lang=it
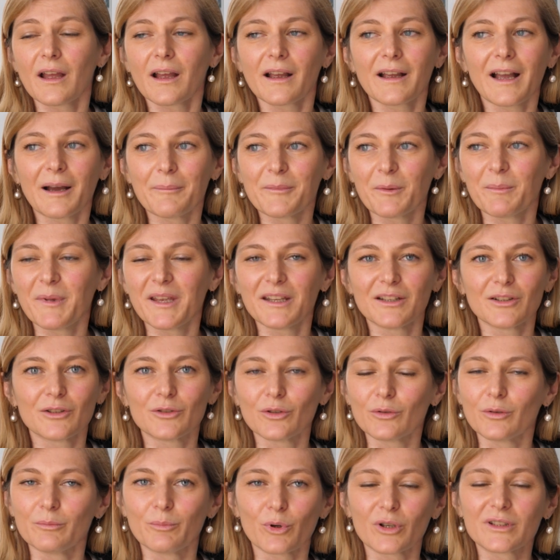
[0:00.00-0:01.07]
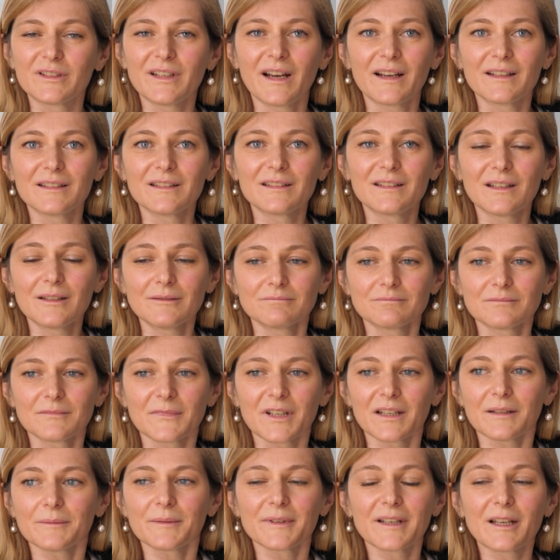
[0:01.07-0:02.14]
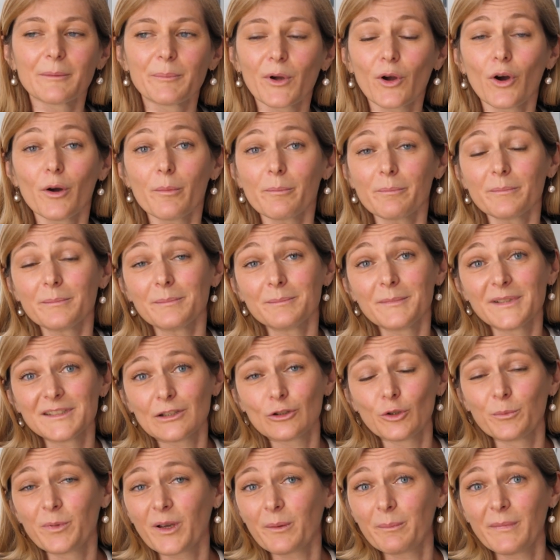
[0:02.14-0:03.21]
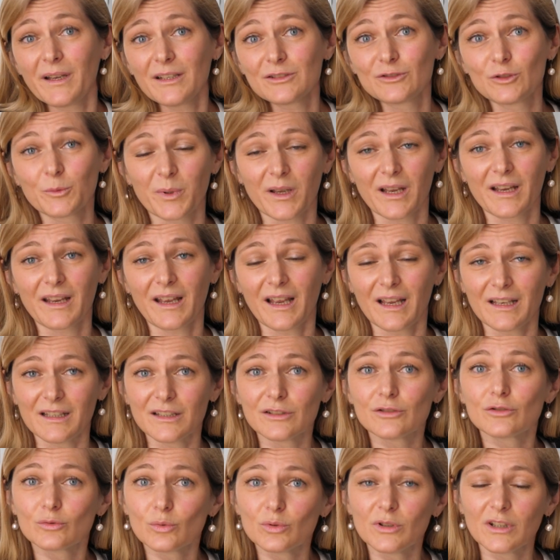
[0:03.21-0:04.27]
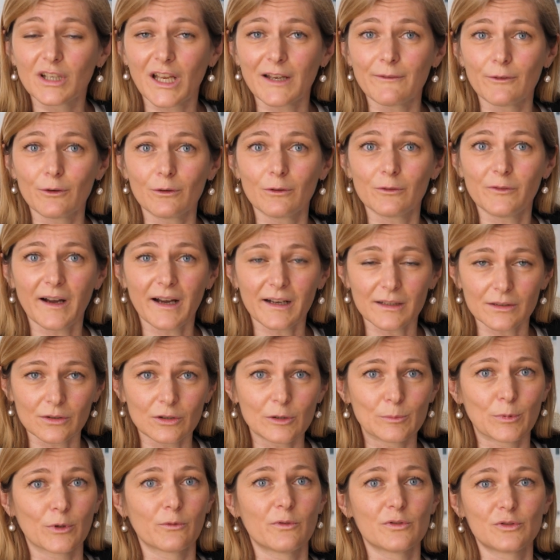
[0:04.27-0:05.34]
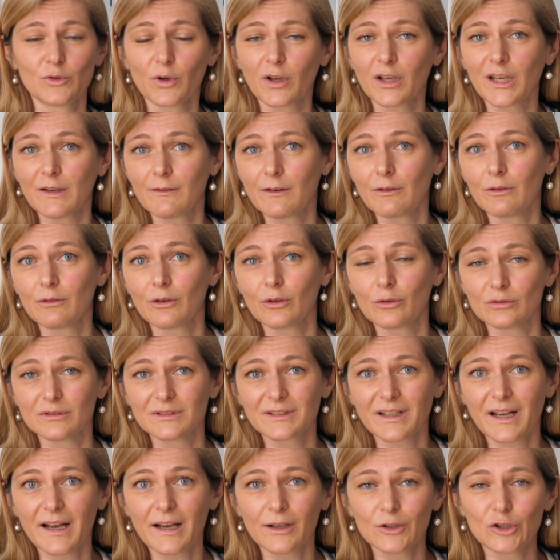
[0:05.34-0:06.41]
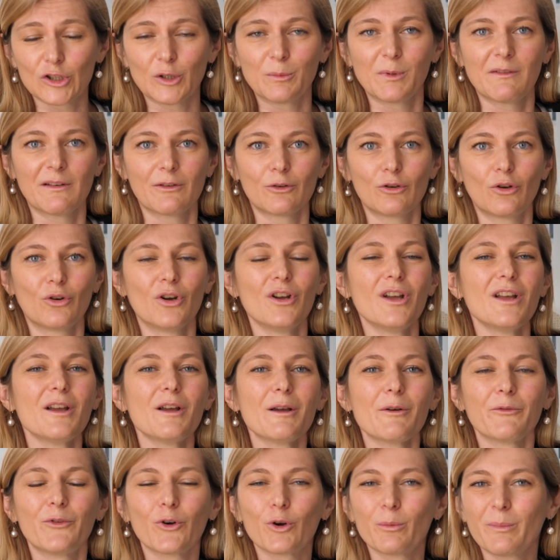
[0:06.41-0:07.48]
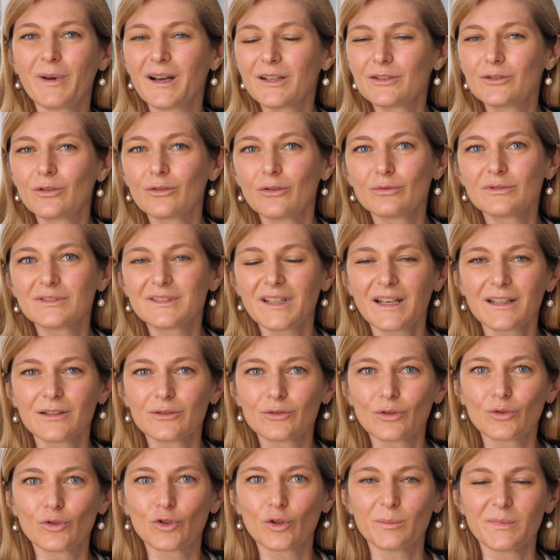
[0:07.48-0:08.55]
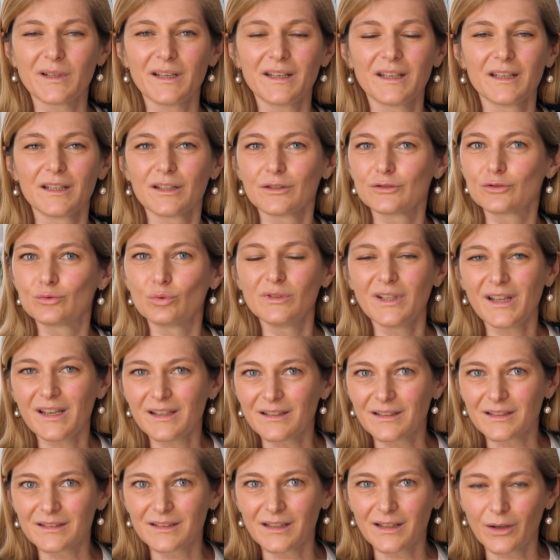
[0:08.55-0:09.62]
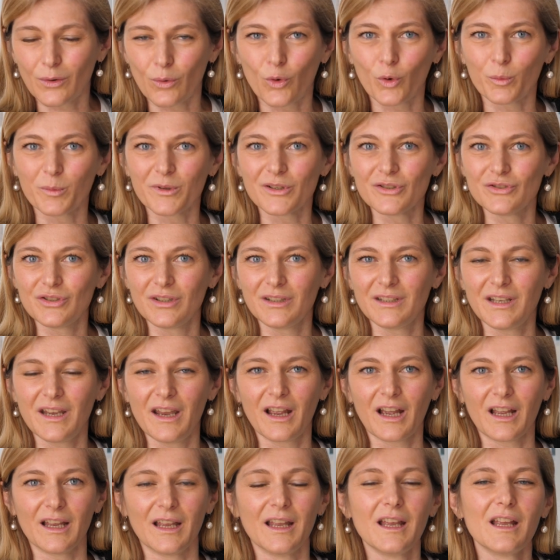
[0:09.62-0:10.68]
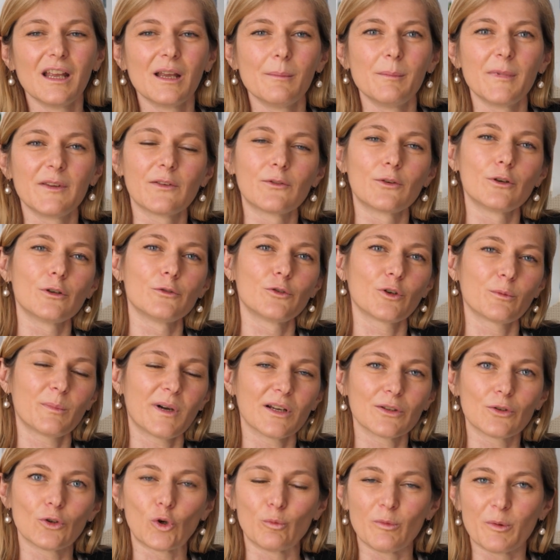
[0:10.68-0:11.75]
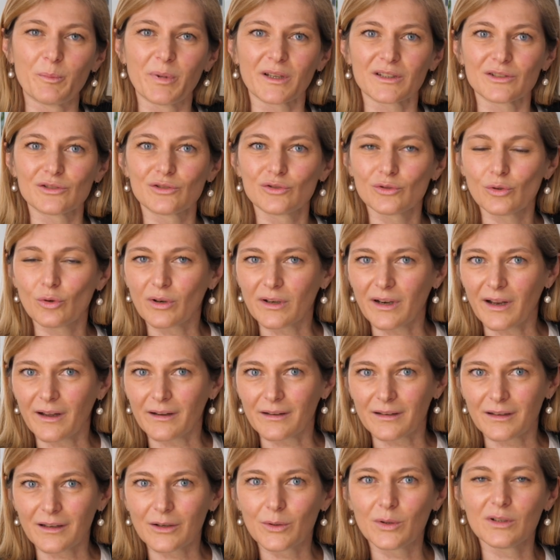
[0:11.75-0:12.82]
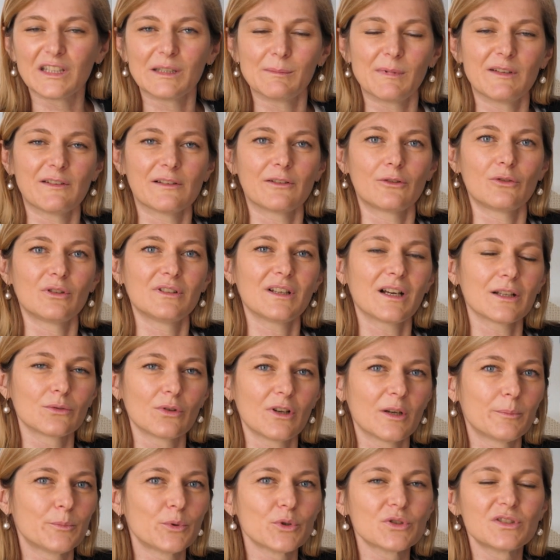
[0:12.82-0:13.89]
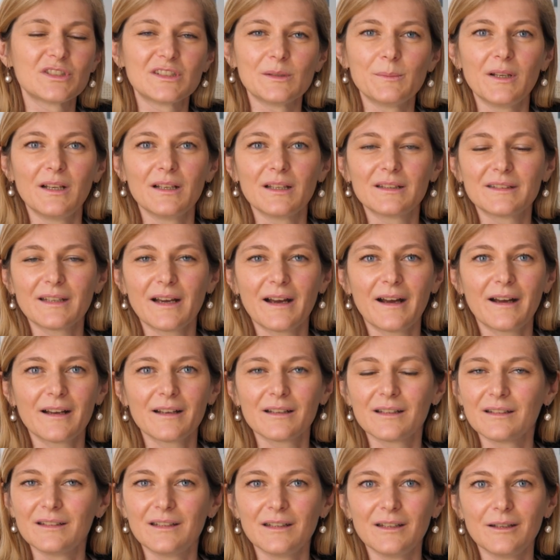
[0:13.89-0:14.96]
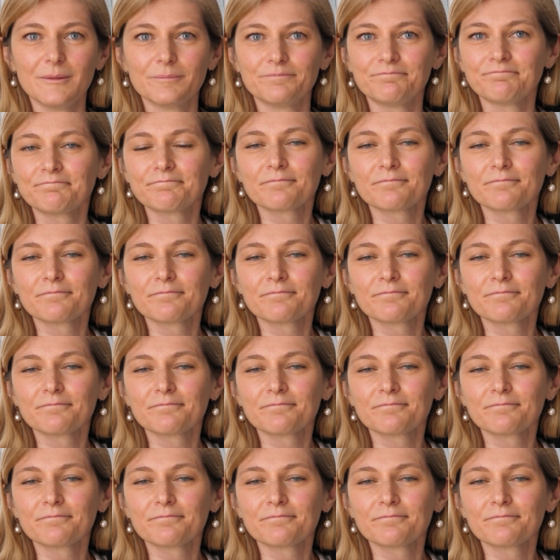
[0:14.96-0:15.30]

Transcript: Cambiamento importante, che però mi è stato permesso perché gli studi che avevo fatto, i professori che avevo incontrato mi avevano formato non tanto come studente o come ingegnere, mi avevano formato come persona e quindi mi avevano dato la possibilità di